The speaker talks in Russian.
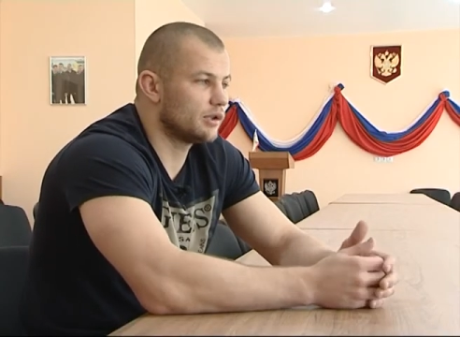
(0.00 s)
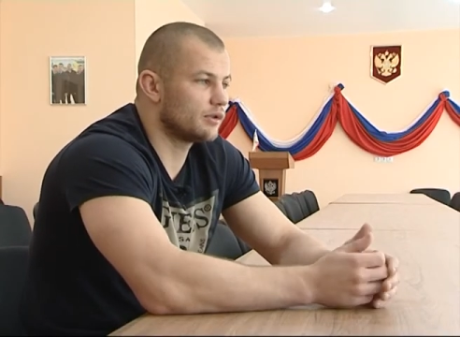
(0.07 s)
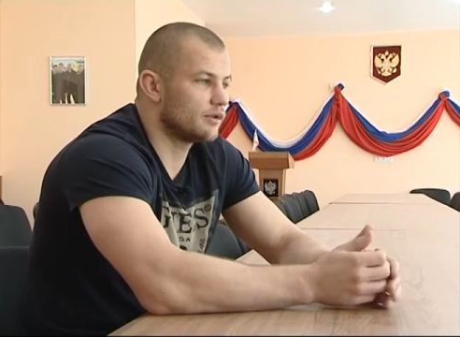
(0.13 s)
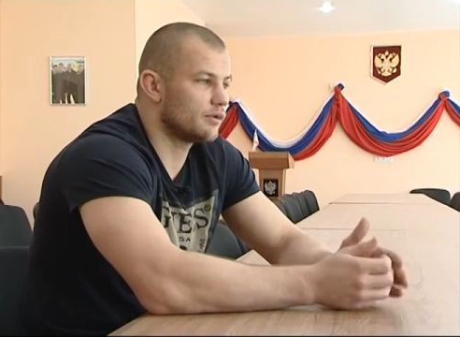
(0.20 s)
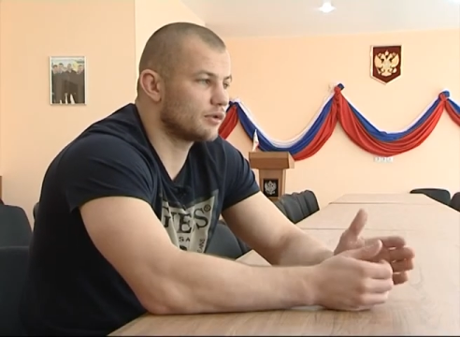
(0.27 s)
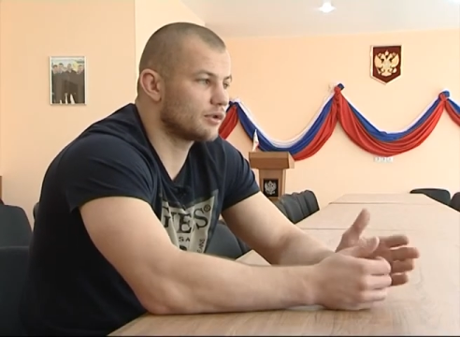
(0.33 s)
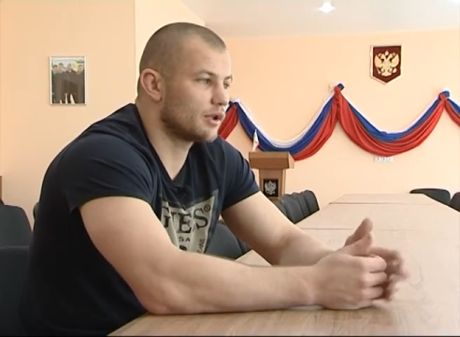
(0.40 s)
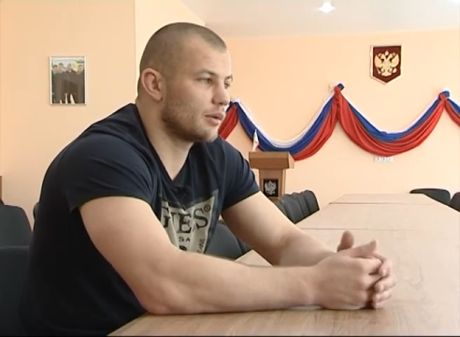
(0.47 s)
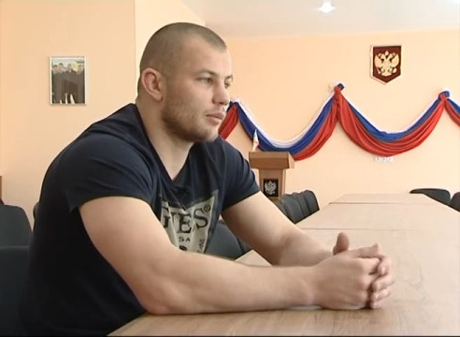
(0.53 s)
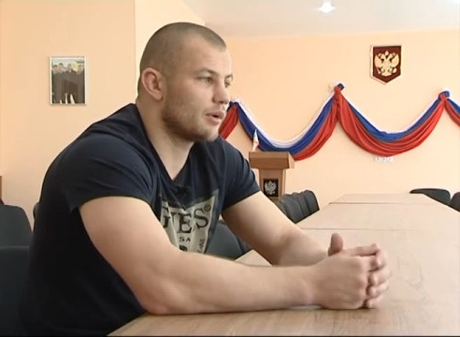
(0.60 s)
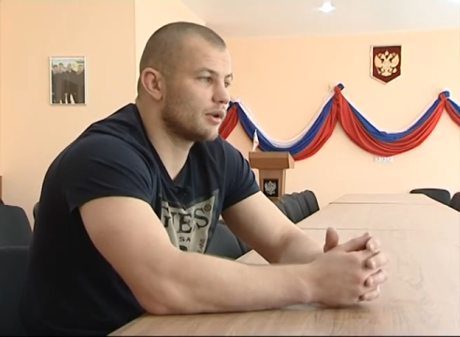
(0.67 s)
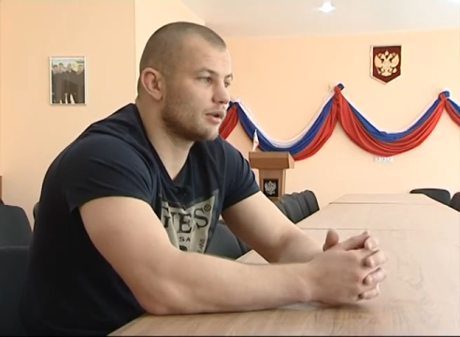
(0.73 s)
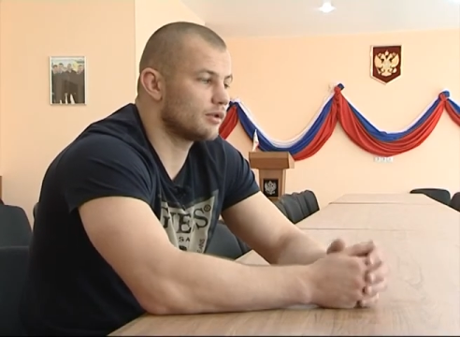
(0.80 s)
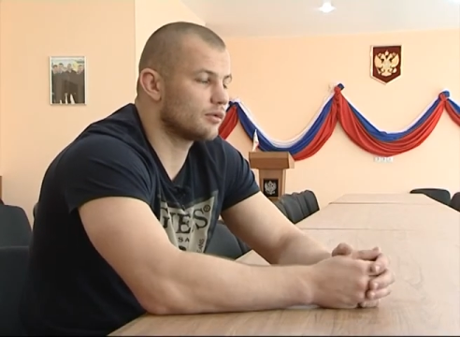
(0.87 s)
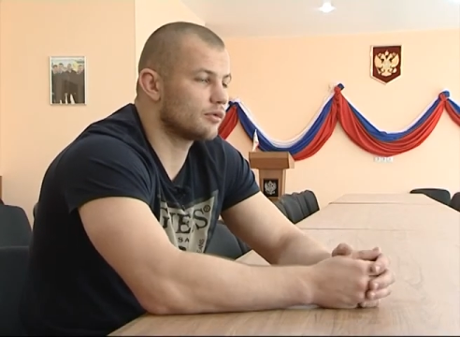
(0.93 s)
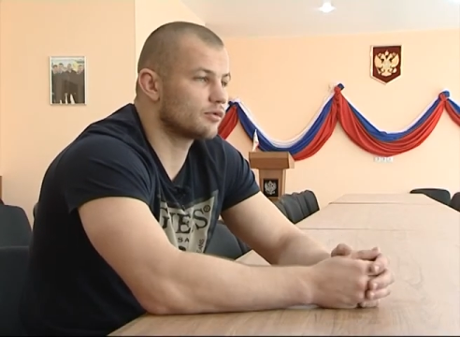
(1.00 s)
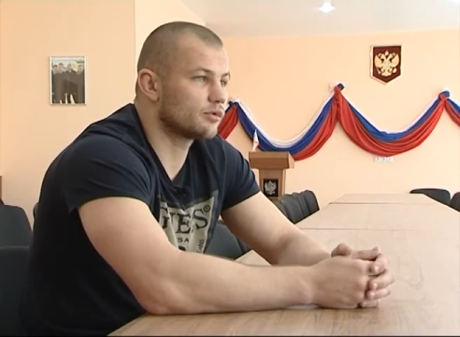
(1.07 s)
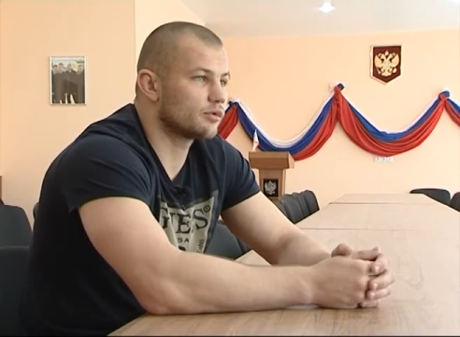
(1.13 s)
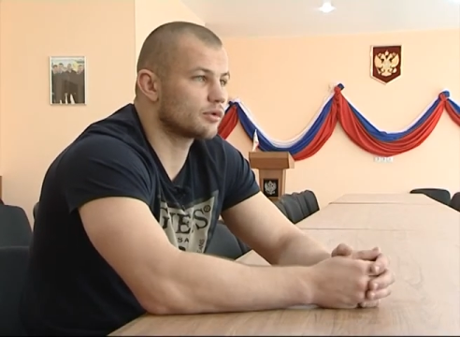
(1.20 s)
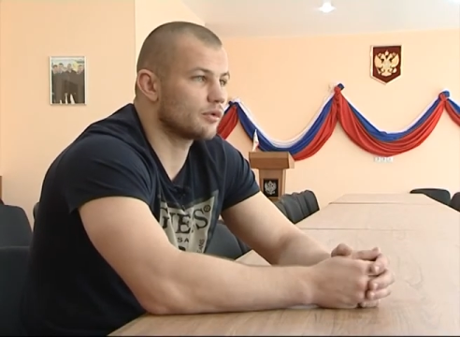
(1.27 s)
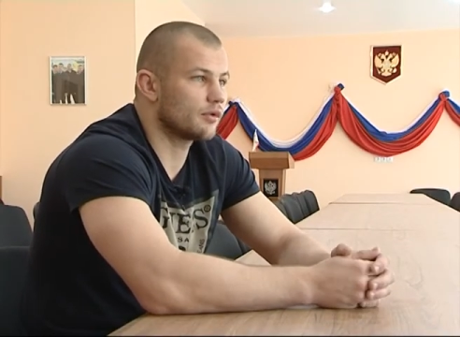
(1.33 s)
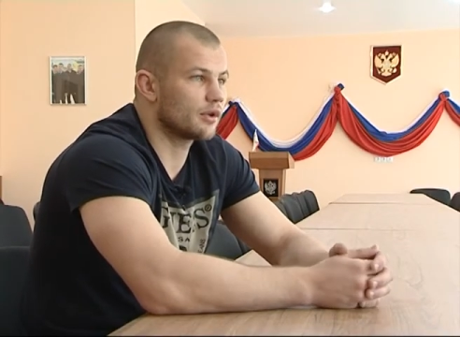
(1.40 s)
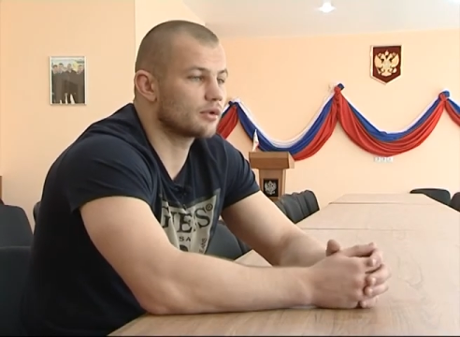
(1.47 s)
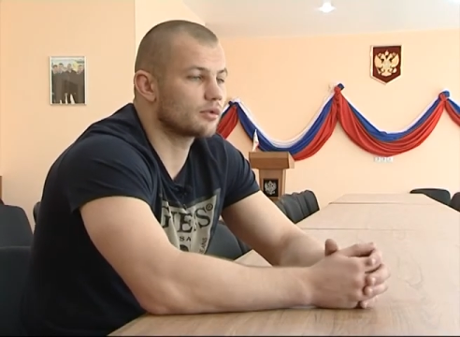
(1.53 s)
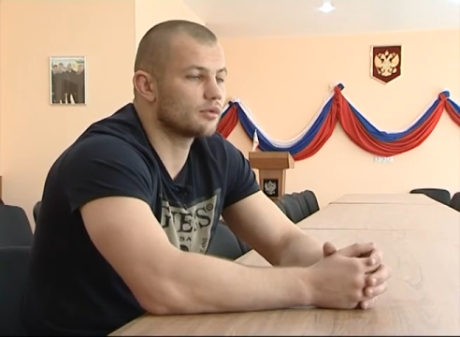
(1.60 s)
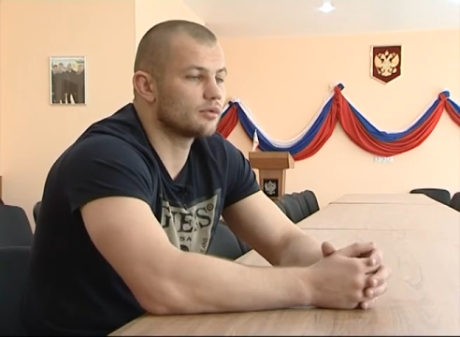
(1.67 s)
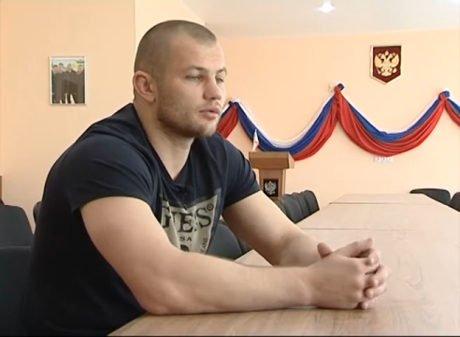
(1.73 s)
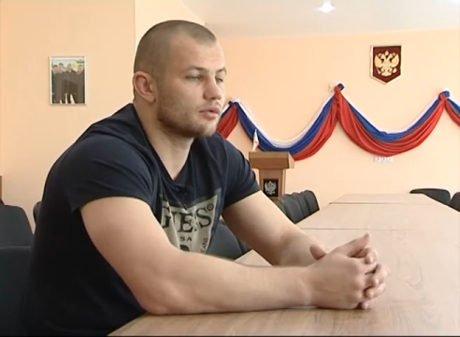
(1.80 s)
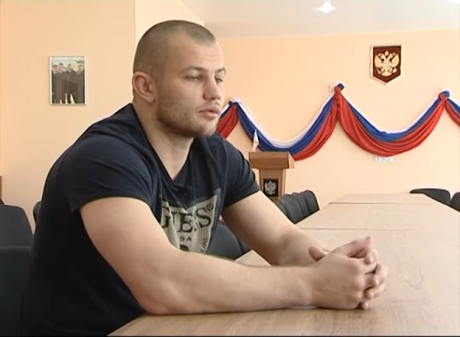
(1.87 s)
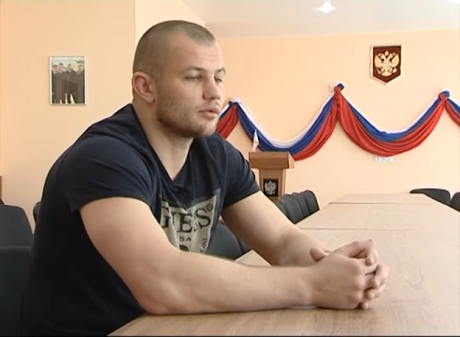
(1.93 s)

и все сломал эту всю схватку.